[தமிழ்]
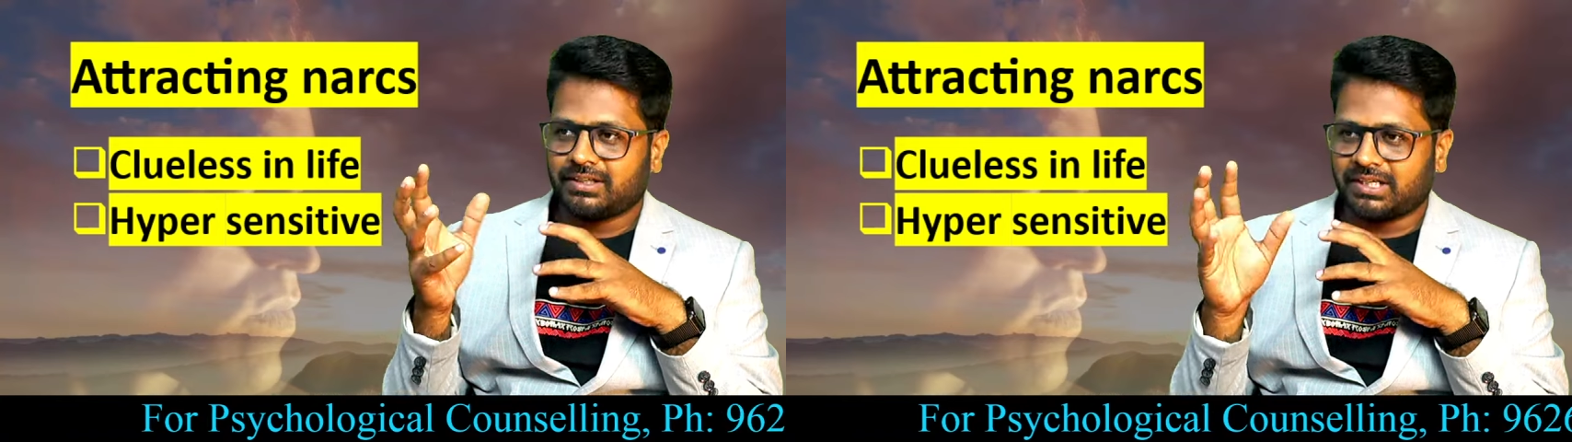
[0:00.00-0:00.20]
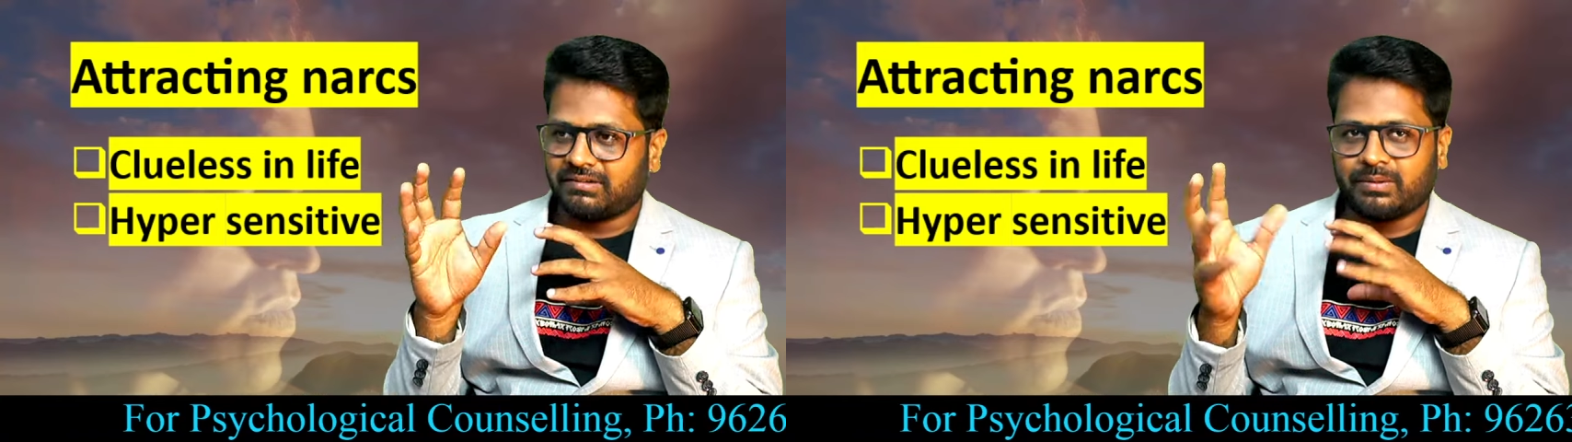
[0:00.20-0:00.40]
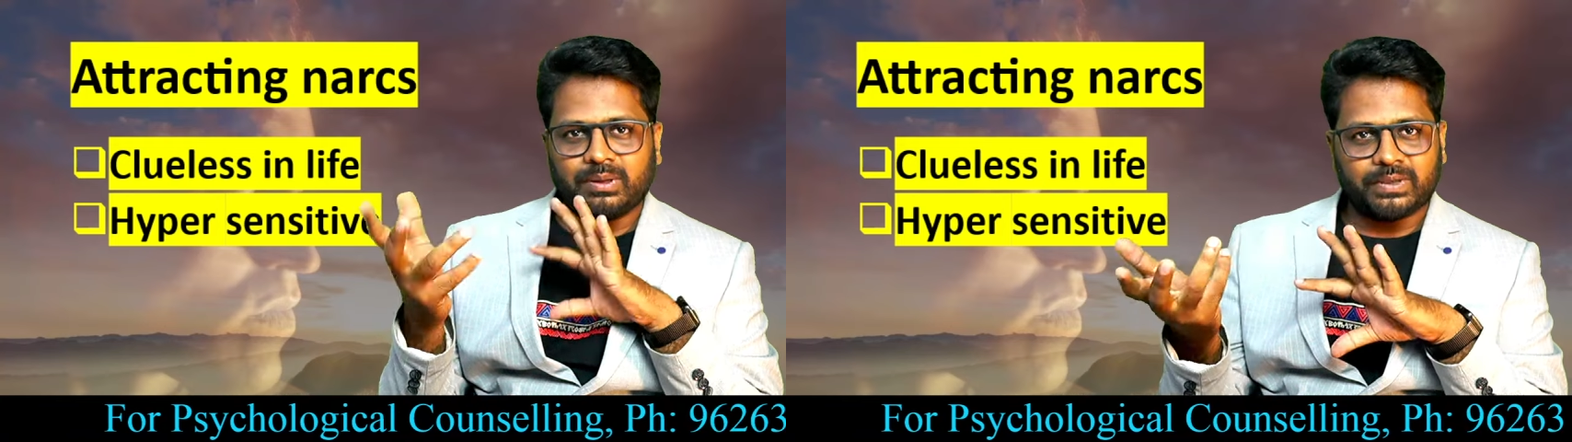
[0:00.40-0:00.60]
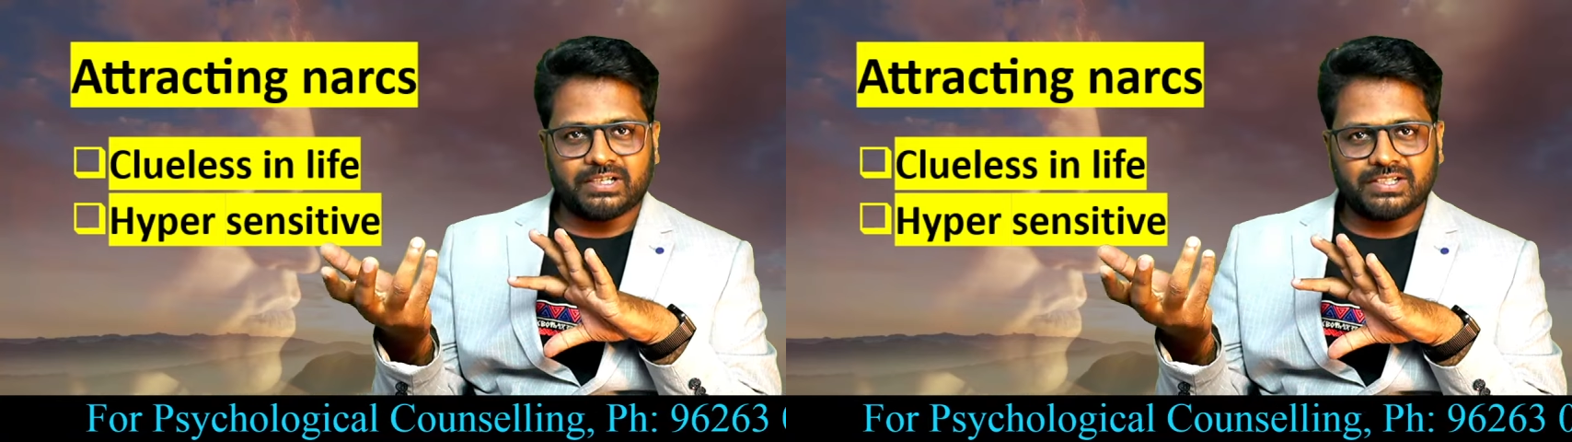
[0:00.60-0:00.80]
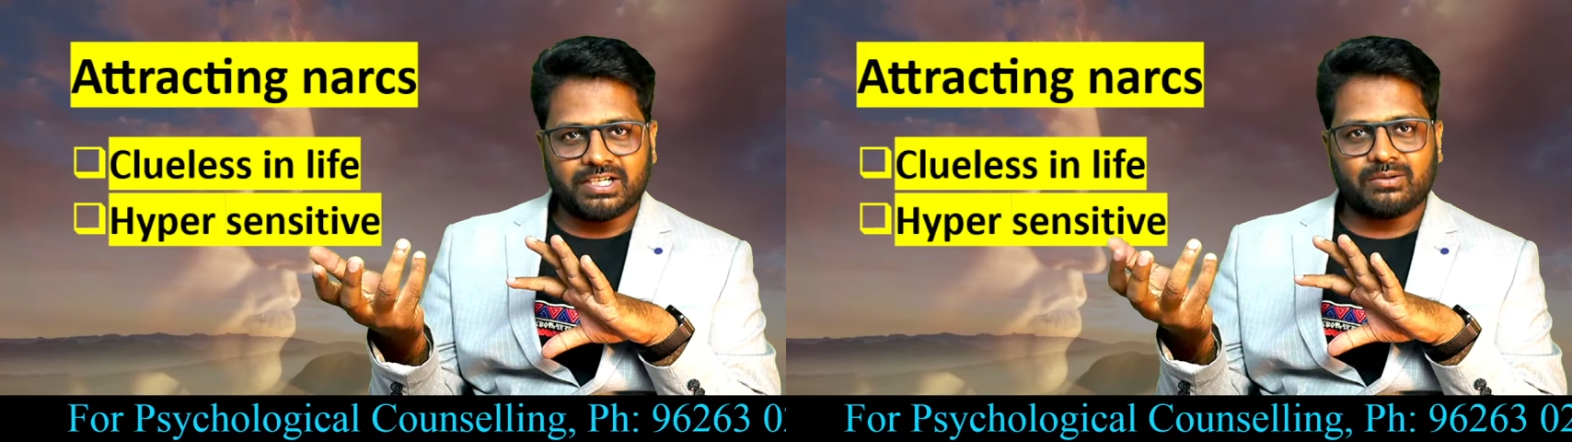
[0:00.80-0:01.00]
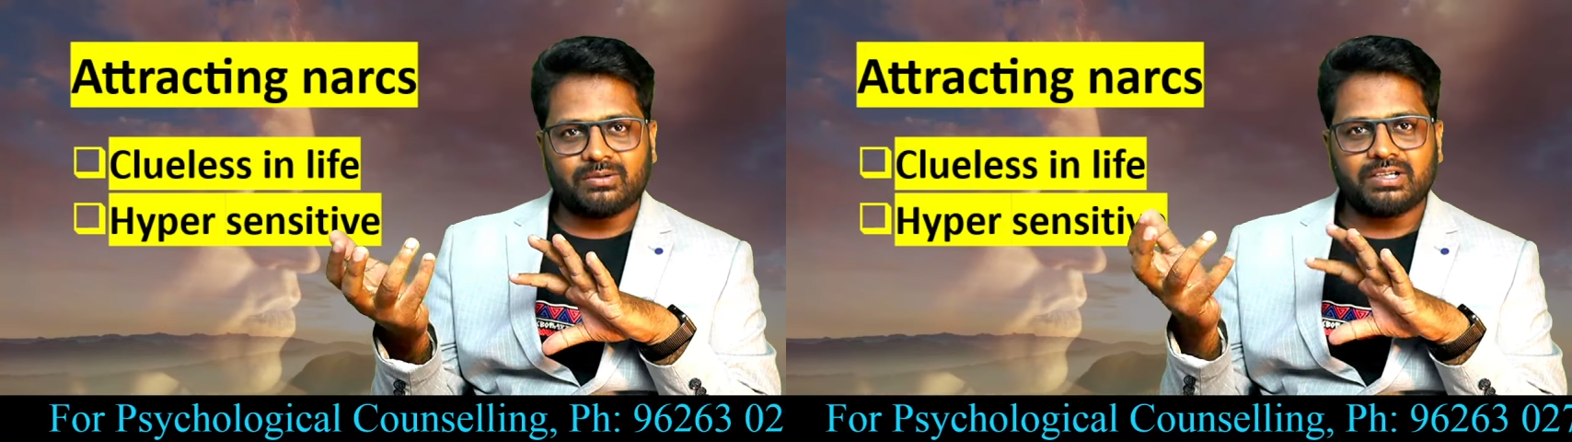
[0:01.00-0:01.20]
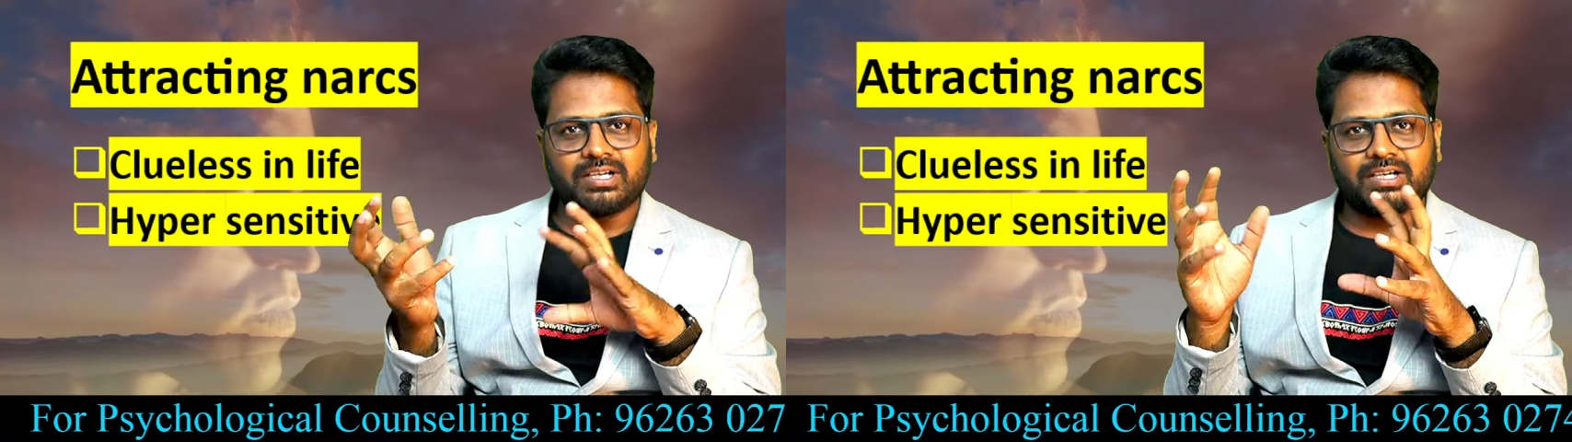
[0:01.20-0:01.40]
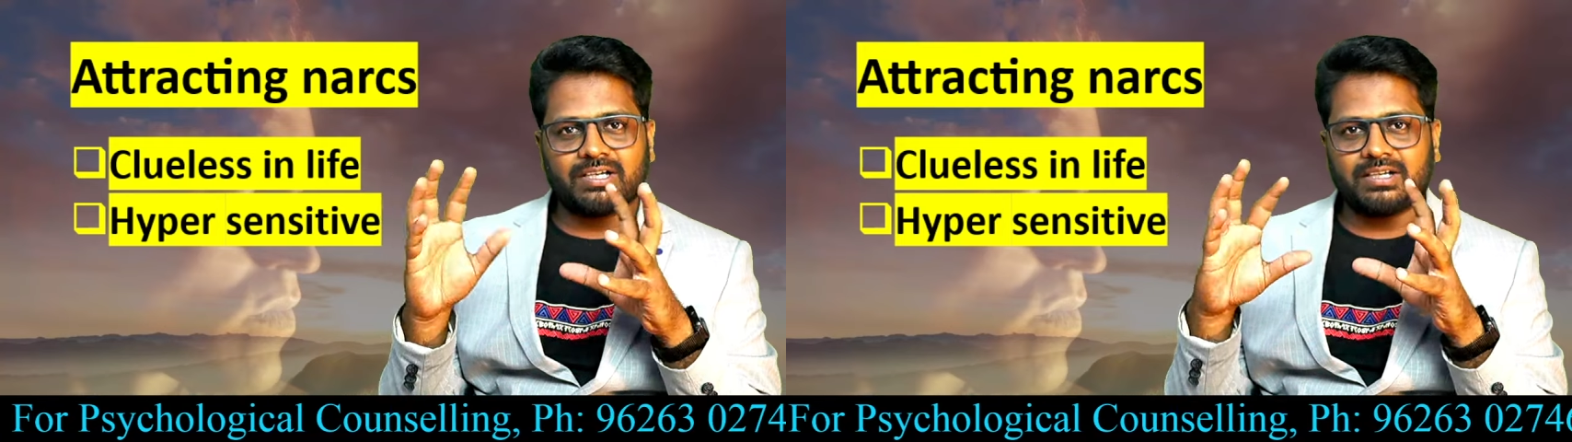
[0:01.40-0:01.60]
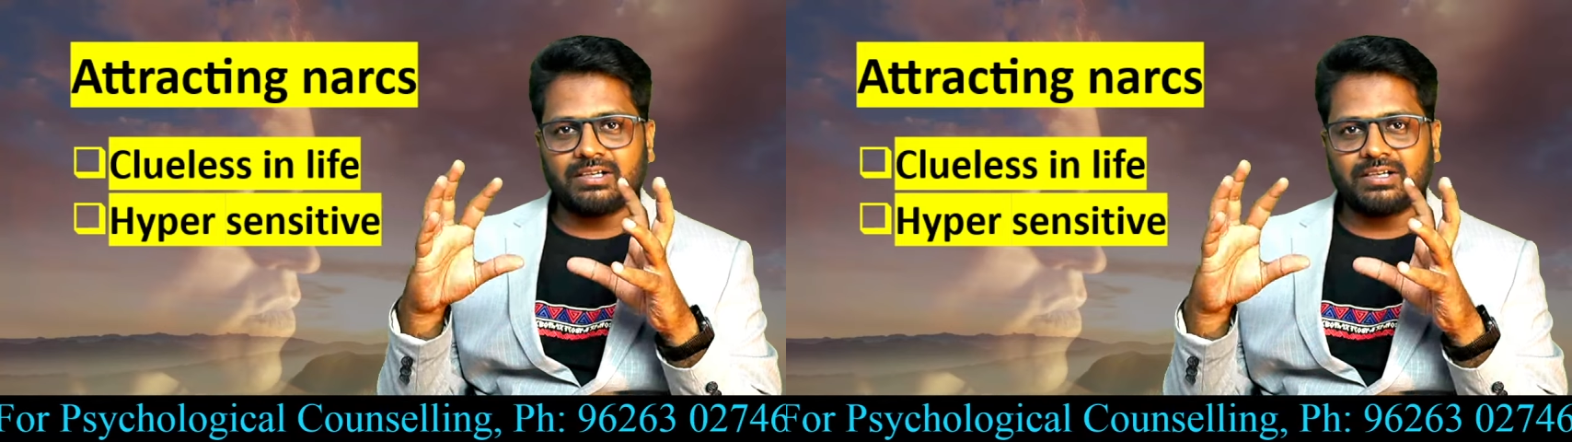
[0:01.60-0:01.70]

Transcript: அவங்க அப்படியே பேஷனேட்டாகவும் இருக்கிறாங்க